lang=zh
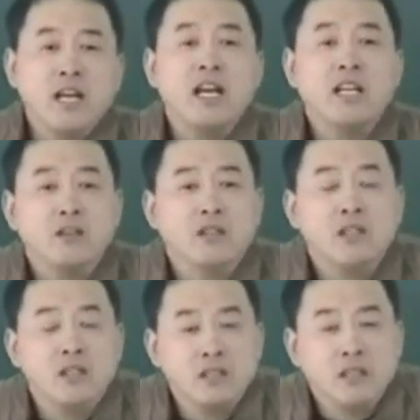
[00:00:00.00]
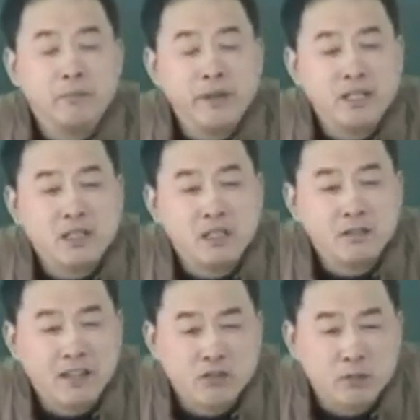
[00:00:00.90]
当然有个人的辩证
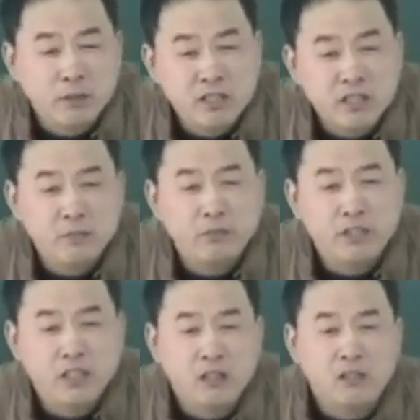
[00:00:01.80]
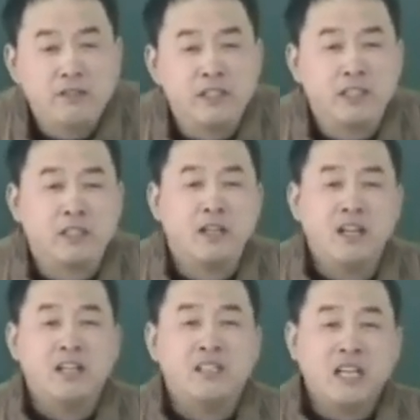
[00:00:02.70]
立法水平进一步提高的问题。
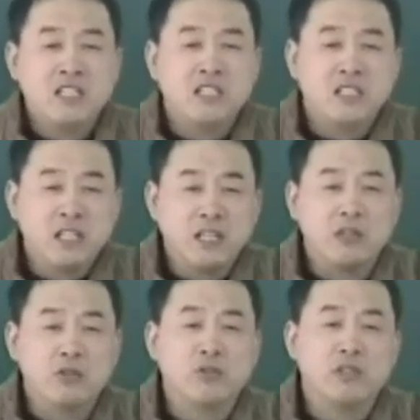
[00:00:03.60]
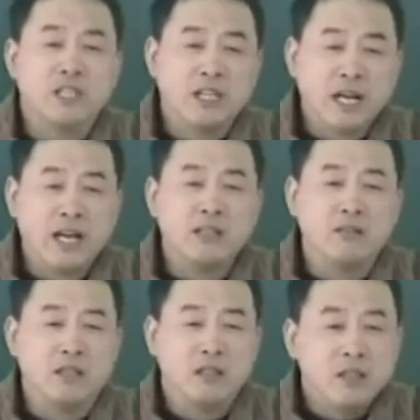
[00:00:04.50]
但是呢，也要注意呢，还
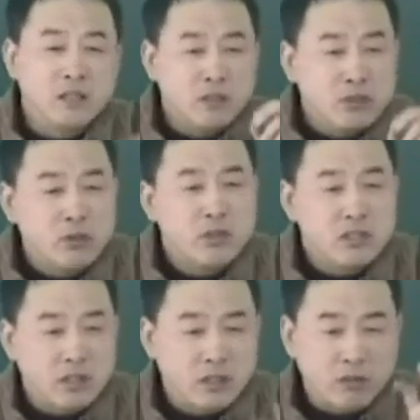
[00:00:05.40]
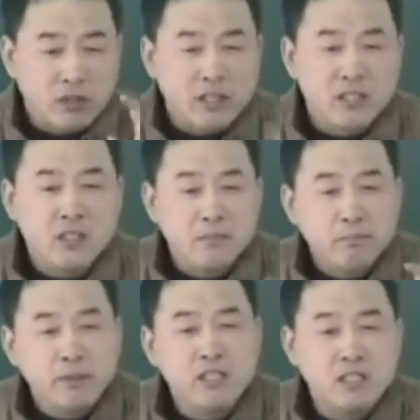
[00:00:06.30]
有呢，确实很多临症
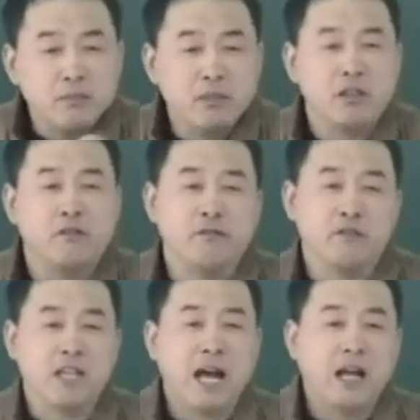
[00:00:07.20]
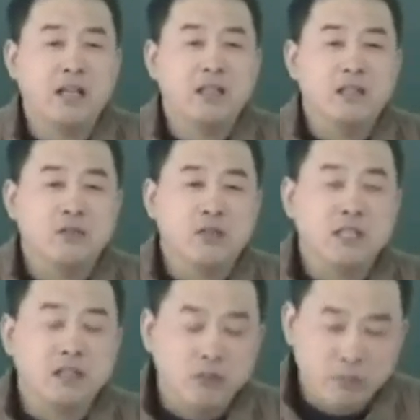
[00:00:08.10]
病机比较复杂。实际
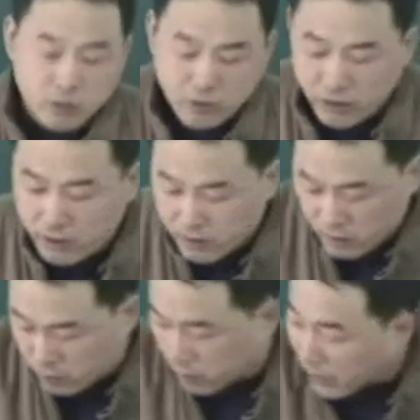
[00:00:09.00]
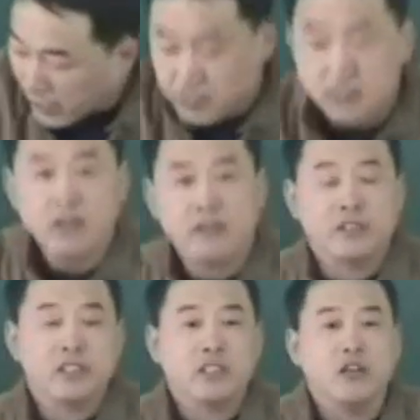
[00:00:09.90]
上呢，我们说还是要
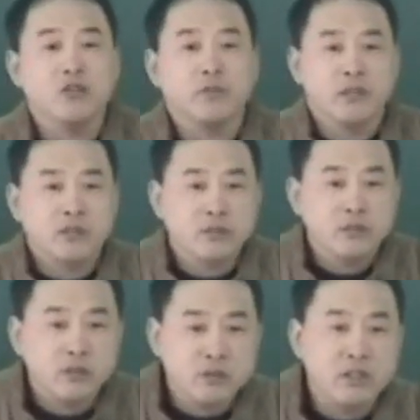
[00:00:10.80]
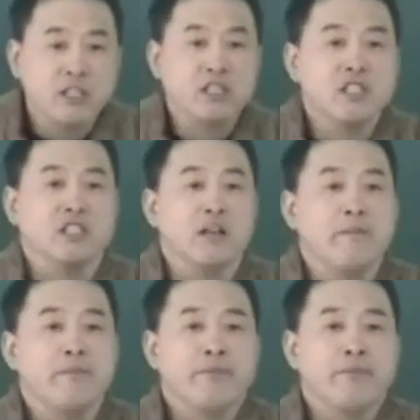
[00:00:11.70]
提高我们的中医综合技能，